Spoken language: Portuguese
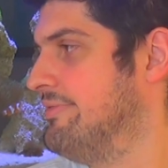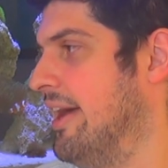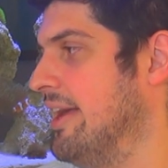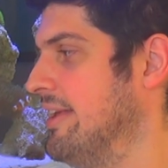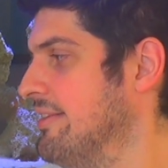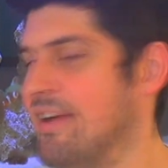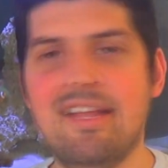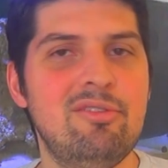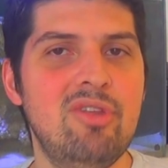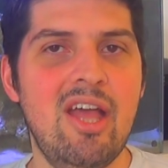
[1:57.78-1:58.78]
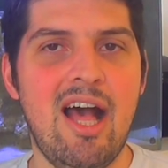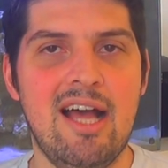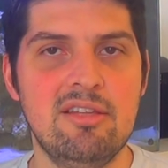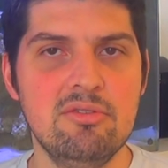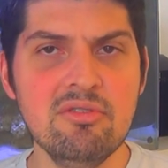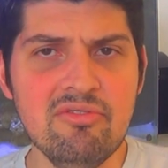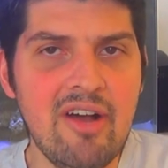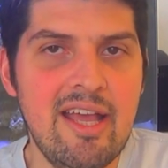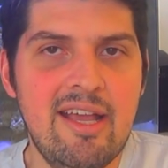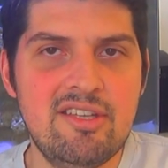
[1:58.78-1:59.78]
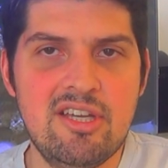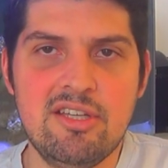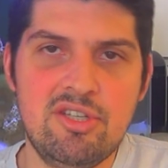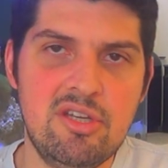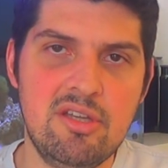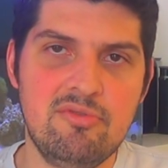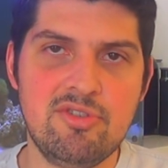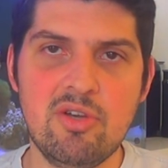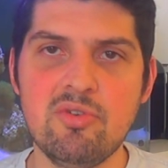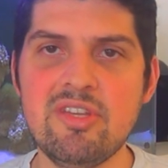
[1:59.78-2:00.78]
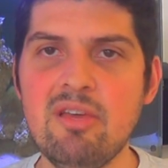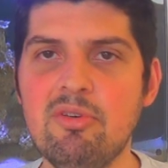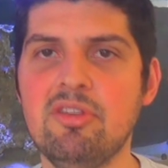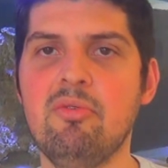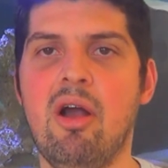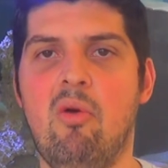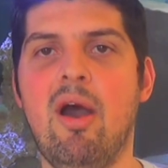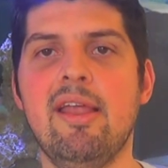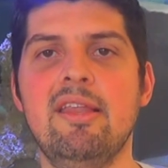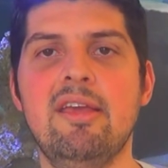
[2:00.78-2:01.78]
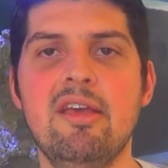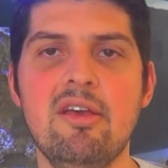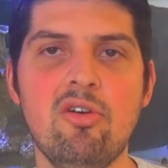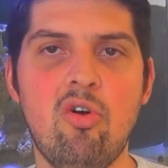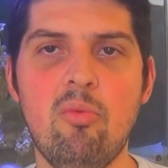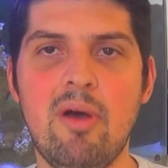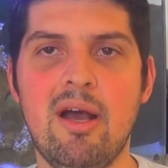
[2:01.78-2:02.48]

vai vai dar tudo errado. Não vai, gente. Você consegue manter um aquário ali com